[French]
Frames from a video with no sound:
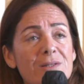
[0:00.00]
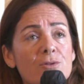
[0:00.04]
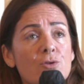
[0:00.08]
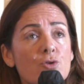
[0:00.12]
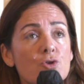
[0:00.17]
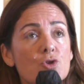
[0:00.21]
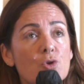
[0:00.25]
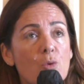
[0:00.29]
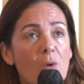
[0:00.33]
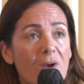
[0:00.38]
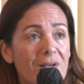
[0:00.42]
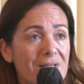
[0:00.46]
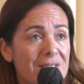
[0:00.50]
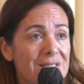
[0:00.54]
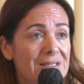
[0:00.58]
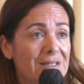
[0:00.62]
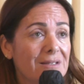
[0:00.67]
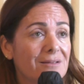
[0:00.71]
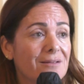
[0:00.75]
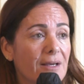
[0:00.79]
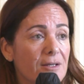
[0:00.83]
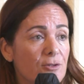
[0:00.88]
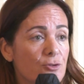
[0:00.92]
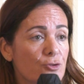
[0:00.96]
parce que je crois que ce qui
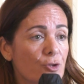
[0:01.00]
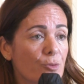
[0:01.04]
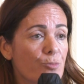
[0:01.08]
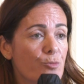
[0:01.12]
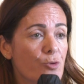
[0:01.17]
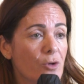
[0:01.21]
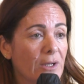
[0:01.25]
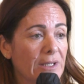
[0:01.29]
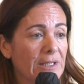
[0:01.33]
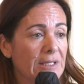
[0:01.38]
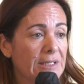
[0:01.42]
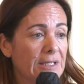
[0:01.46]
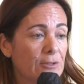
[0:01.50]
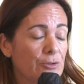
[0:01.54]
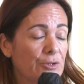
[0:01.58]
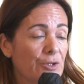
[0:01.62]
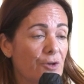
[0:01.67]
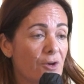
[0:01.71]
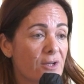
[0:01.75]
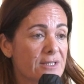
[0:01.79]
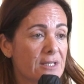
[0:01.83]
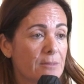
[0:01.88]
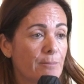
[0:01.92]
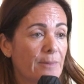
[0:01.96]
est très dur pour
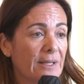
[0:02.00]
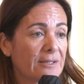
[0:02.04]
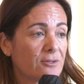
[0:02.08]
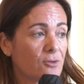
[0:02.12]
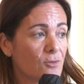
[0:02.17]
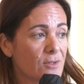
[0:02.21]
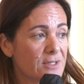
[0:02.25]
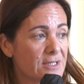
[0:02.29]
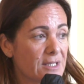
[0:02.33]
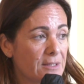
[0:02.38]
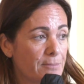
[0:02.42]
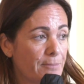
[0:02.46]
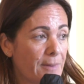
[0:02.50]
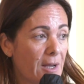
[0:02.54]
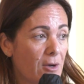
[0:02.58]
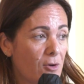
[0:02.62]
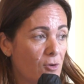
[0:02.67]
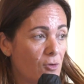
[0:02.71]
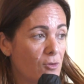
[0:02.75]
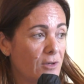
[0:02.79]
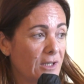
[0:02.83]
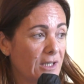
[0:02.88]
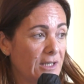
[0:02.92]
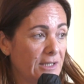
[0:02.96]
Eleonore, c'est pas tant que ses
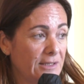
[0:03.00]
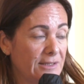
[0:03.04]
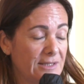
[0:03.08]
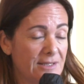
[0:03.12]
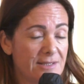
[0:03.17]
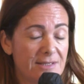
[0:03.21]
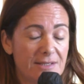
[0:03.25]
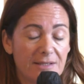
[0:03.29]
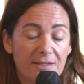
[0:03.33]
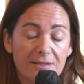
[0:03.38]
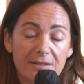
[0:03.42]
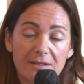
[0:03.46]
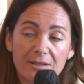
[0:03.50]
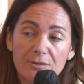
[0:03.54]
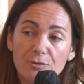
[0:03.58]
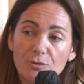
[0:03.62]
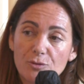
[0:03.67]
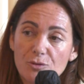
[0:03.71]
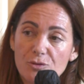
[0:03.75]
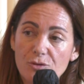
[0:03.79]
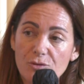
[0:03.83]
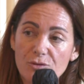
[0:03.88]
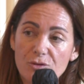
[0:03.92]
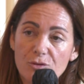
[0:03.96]
parents aient décidé
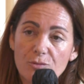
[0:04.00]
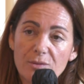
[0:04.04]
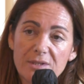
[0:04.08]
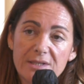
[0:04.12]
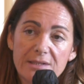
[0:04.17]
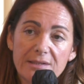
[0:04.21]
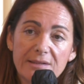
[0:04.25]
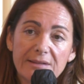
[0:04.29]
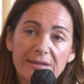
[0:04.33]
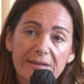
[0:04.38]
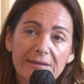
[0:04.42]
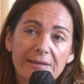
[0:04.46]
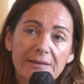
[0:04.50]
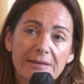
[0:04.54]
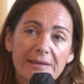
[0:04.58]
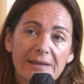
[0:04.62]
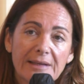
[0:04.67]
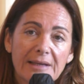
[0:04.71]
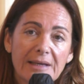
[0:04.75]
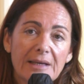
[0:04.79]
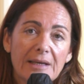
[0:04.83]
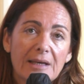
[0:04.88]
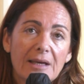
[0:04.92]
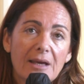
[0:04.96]
de se suicider,
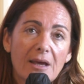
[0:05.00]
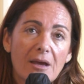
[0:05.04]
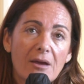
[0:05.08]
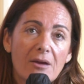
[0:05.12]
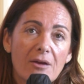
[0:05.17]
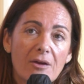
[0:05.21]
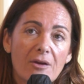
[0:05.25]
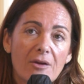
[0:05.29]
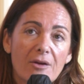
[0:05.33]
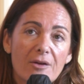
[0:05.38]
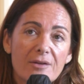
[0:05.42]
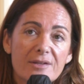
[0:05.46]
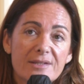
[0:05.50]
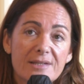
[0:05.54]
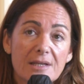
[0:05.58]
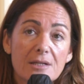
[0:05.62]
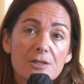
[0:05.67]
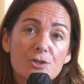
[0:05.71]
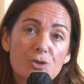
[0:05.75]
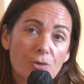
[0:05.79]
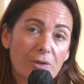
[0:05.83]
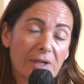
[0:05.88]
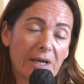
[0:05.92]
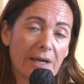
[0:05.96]
euh, c'est
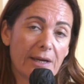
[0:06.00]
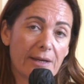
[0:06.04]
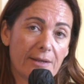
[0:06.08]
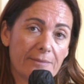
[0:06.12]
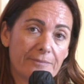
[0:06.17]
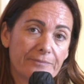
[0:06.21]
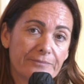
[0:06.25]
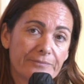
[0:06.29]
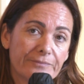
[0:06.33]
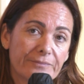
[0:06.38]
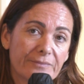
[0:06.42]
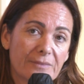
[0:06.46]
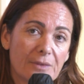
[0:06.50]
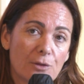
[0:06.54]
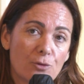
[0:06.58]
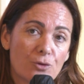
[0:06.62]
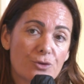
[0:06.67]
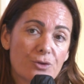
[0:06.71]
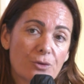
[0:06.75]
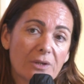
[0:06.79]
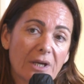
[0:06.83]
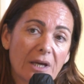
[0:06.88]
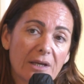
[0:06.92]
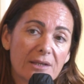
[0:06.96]
le secret. Le
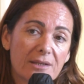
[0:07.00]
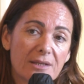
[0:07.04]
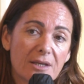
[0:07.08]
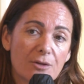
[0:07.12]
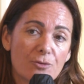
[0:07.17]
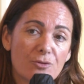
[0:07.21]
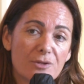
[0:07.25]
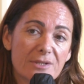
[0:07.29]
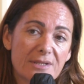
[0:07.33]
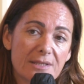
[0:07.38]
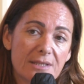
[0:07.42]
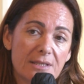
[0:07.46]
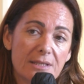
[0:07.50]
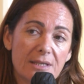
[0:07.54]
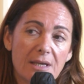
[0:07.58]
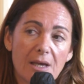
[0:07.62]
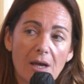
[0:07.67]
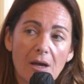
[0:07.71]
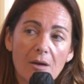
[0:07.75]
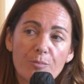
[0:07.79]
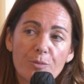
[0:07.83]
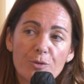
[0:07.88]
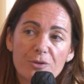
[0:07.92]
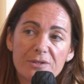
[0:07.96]
secret qui est aussi
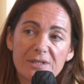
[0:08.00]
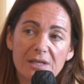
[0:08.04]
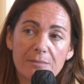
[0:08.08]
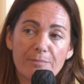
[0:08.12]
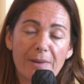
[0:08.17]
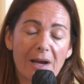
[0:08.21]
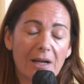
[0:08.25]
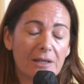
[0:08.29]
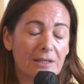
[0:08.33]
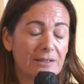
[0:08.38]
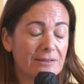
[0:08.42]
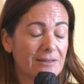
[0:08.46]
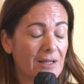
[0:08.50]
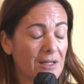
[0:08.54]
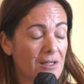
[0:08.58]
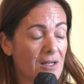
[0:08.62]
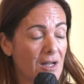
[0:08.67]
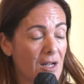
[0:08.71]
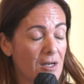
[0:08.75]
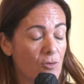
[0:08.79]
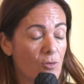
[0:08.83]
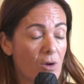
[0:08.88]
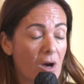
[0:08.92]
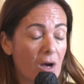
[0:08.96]
imposé par l'état de
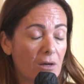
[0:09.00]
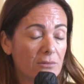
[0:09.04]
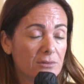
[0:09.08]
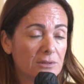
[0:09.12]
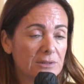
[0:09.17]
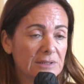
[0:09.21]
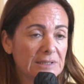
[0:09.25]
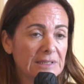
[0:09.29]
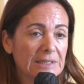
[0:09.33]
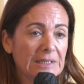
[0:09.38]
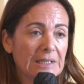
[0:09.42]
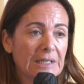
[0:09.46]
la loi.